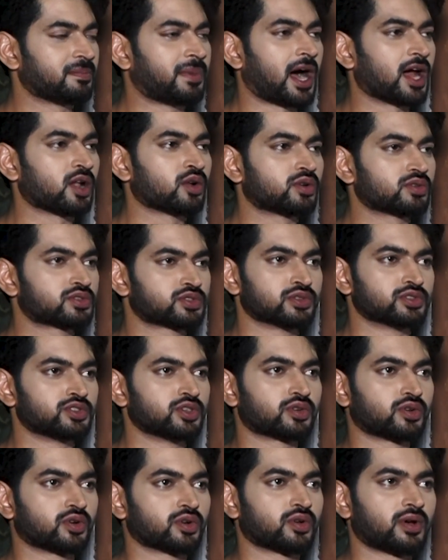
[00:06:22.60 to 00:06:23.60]
ভালো
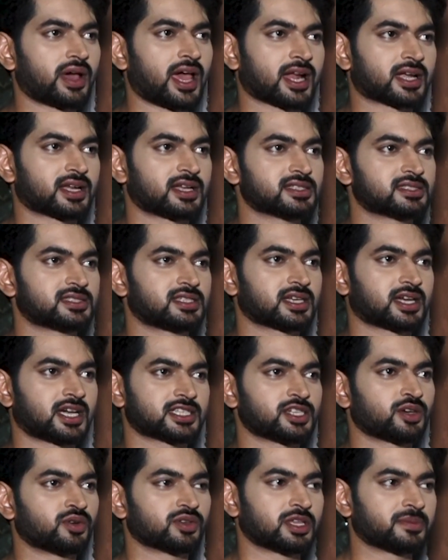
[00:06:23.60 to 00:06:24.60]
সুযোগ কোনো অ্যাক্টার্সদের
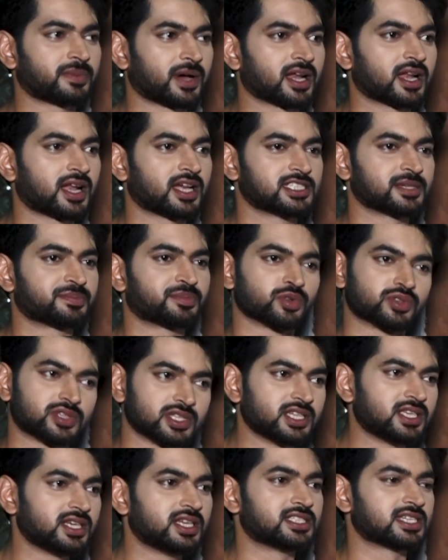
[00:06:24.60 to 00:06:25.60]
কাছে হতে পারে না যে
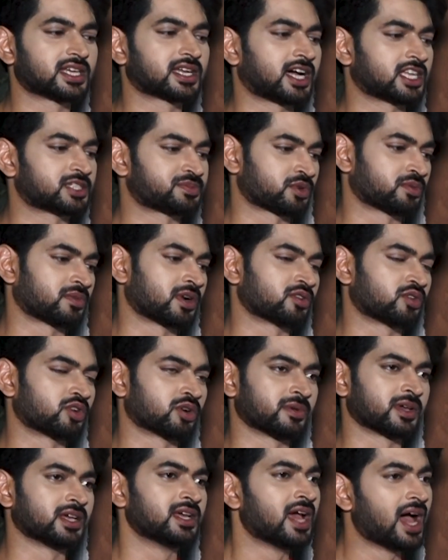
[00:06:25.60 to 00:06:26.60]
প্রতিদিন নিজের কাজ প্রমাণ
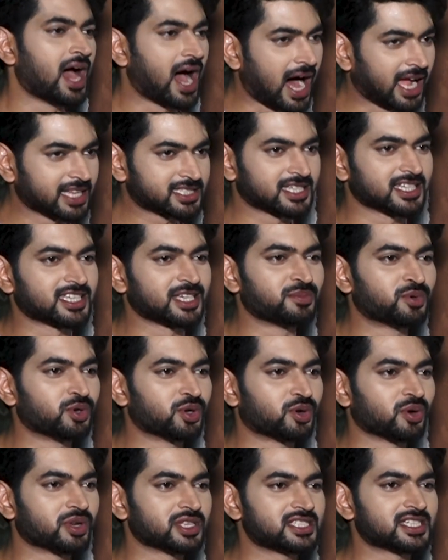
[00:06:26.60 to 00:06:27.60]
করবে আজকে কি ভুল
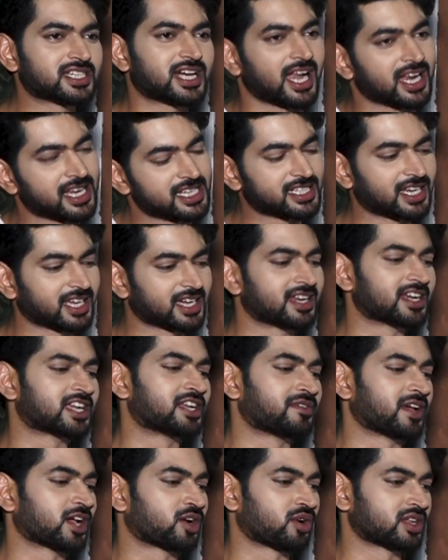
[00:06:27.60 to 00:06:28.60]
করেছি কালকে সেটাকে
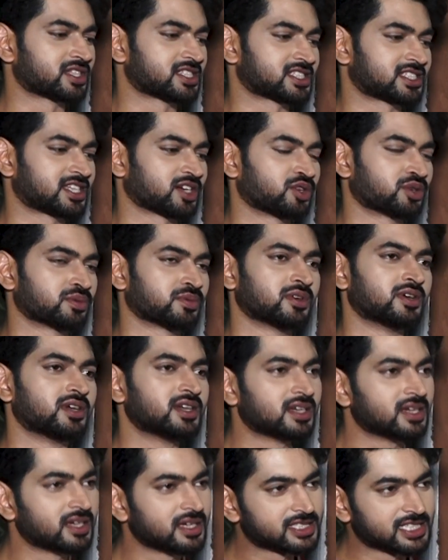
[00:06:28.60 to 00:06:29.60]
রেক্টিফাই করার চেষ্টা করবো
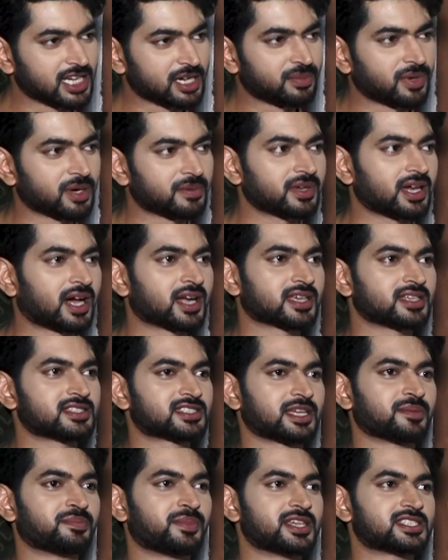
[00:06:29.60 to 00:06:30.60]
সেরকমভাবে আর কি
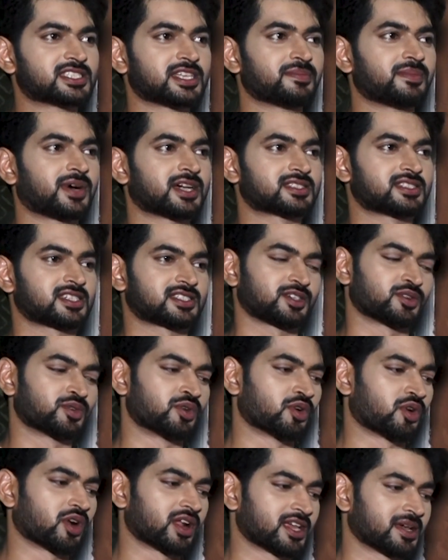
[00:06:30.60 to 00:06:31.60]
স্টেপ বাই স্টেপ আস্তে আস্তে
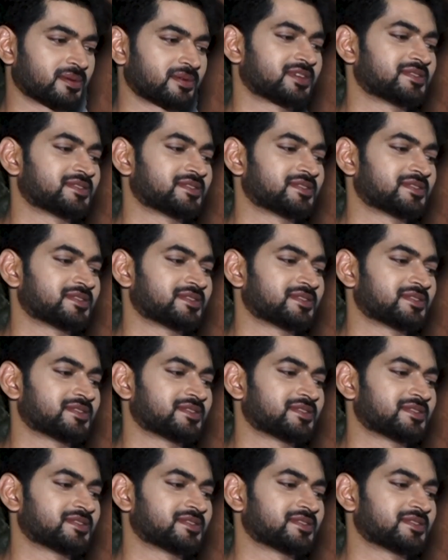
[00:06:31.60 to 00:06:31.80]
গ্রো করা যাবে